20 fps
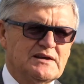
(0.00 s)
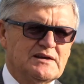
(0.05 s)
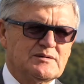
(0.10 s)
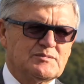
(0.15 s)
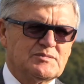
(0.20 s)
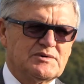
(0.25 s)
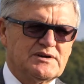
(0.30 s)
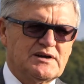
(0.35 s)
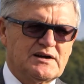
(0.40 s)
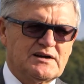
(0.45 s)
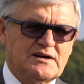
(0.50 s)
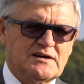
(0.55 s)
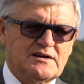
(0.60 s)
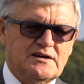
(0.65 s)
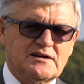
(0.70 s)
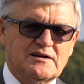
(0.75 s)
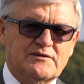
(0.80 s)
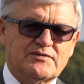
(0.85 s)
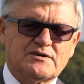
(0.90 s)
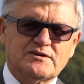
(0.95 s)
moja
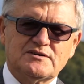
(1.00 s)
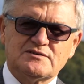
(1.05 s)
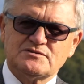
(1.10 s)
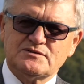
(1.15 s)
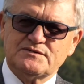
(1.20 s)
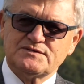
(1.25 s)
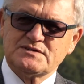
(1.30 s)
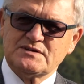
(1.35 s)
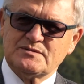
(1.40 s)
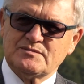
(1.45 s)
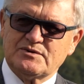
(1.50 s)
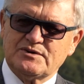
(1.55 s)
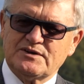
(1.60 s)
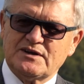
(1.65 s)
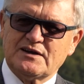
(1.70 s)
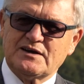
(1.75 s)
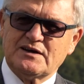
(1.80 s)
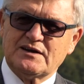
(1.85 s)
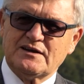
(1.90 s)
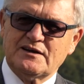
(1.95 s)
kariera w końcówce
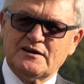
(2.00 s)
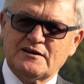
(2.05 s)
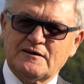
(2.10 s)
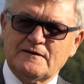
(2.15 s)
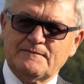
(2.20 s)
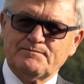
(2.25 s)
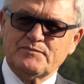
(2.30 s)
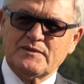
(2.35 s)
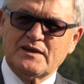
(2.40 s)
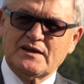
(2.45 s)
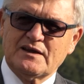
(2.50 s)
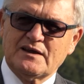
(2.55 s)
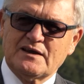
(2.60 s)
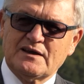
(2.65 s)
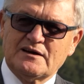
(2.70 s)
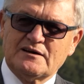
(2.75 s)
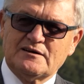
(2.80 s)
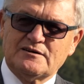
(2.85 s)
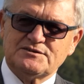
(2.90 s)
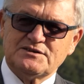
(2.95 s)
mojej kariery,
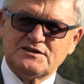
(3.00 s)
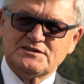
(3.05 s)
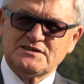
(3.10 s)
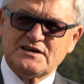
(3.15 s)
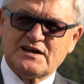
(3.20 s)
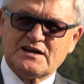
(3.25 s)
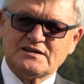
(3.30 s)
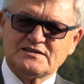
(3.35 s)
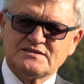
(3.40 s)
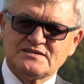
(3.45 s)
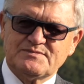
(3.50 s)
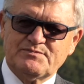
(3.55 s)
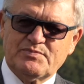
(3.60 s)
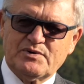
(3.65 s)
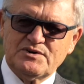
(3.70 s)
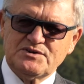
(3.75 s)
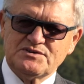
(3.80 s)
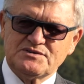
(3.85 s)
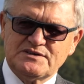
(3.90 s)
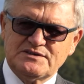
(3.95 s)
chociaż jak
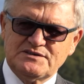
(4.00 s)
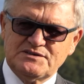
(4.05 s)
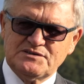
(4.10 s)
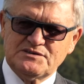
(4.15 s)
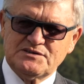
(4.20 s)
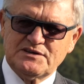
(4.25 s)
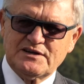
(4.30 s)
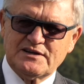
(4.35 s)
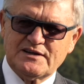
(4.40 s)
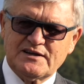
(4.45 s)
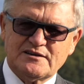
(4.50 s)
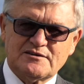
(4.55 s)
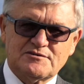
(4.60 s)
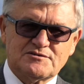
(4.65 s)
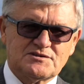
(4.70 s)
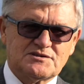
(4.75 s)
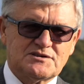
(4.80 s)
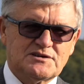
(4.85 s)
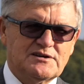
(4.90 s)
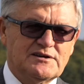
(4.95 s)
spojrzę dzisiaj na
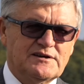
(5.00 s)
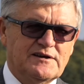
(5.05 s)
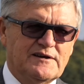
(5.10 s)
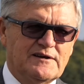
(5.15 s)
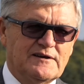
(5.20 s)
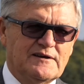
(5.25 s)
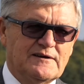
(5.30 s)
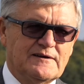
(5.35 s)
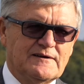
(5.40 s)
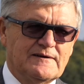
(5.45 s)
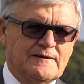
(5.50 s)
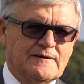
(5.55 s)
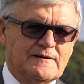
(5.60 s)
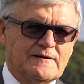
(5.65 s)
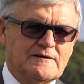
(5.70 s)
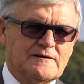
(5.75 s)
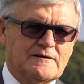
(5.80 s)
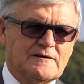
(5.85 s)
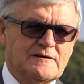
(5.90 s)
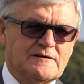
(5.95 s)
to, że
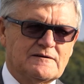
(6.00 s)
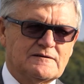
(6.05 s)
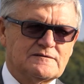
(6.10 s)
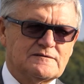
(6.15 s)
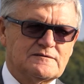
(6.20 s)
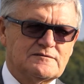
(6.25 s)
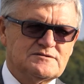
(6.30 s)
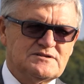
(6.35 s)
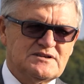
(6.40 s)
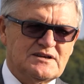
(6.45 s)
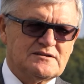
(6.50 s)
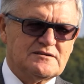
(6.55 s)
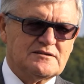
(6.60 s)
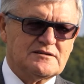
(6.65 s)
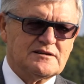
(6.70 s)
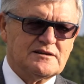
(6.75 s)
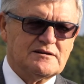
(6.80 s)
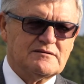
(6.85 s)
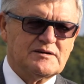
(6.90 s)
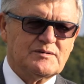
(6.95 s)
Kontuzja
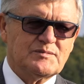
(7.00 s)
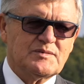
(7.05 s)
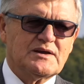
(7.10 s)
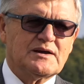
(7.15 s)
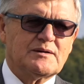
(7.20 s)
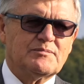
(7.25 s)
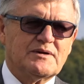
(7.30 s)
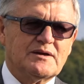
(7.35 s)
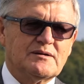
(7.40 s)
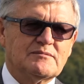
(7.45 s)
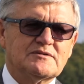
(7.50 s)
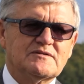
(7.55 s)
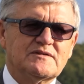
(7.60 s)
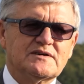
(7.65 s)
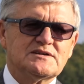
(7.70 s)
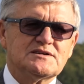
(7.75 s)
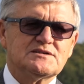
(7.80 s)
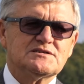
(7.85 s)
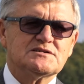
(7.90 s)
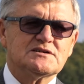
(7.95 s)
dotknęła mnie jak miałem
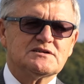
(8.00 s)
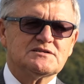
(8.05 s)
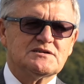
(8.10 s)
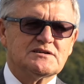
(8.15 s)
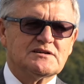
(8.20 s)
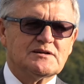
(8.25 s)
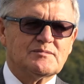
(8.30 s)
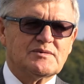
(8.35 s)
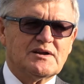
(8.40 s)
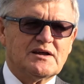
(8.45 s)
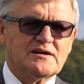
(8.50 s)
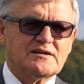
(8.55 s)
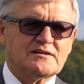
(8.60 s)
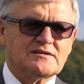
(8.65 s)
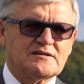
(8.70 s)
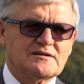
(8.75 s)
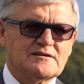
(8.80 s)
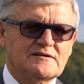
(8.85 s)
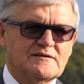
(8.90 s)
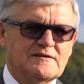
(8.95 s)
27 lat.
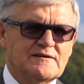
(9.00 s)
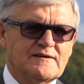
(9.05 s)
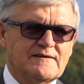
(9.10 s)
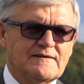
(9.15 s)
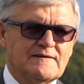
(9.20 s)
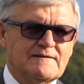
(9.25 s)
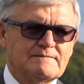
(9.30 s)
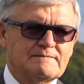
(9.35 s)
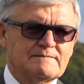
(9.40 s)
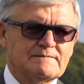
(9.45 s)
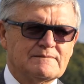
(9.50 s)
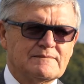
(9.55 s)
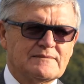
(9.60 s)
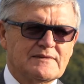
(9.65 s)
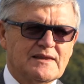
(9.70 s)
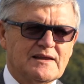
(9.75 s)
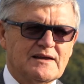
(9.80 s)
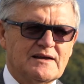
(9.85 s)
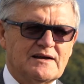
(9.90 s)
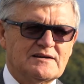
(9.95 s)

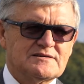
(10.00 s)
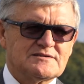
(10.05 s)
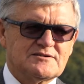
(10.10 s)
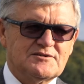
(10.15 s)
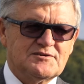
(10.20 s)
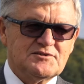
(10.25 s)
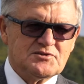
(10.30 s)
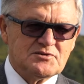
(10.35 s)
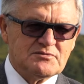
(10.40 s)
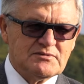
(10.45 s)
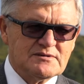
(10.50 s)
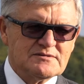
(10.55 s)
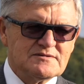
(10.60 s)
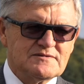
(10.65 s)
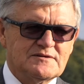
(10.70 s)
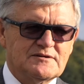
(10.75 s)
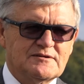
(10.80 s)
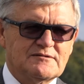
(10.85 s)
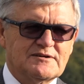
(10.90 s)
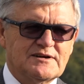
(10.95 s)
A skończyłem
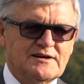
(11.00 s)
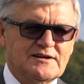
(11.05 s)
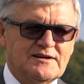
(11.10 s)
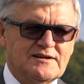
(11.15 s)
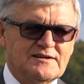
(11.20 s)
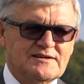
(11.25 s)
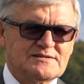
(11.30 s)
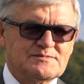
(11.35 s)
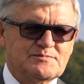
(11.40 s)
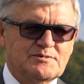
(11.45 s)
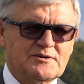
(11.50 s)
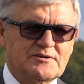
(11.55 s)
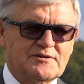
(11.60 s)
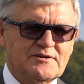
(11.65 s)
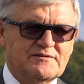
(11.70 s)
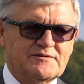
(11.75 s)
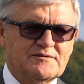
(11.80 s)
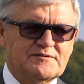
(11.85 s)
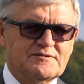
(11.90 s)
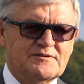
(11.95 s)
swoją karierę
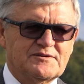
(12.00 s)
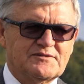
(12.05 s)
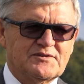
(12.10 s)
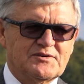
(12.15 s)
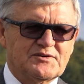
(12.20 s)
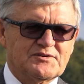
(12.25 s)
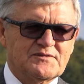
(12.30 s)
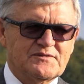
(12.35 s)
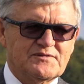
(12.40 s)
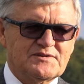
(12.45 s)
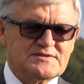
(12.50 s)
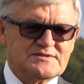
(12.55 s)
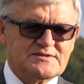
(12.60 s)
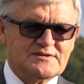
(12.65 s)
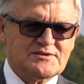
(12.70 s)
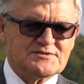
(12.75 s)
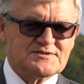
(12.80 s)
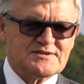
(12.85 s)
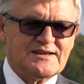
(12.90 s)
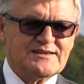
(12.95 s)
sportową w wyst
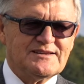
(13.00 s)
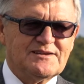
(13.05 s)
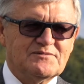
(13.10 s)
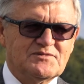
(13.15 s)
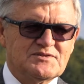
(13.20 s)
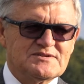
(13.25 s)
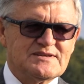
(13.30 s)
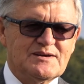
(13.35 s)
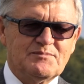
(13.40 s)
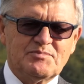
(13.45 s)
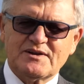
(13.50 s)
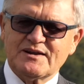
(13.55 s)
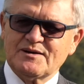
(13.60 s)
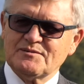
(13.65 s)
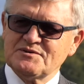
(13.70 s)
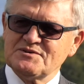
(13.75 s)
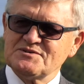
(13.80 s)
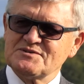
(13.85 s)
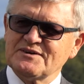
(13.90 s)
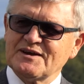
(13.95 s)
ostatnim występie na
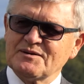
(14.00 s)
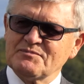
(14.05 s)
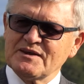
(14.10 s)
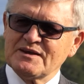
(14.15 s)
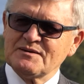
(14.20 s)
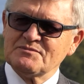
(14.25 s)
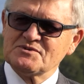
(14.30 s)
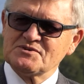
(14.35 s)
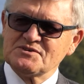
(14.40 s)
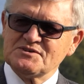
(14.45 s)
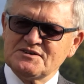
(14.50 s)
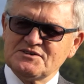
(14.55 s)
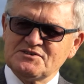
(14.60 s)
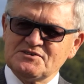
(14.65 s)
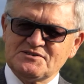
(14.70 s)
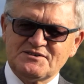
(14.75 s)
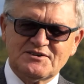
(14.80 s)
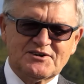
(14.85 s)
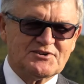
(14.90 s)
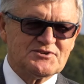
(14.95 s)
boisku, jak miałem
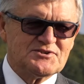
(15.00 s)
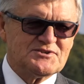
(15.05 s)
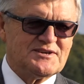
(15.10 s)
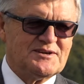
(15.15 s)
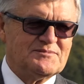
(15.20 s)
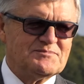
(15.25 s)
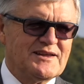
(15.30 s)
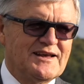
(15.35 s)
38.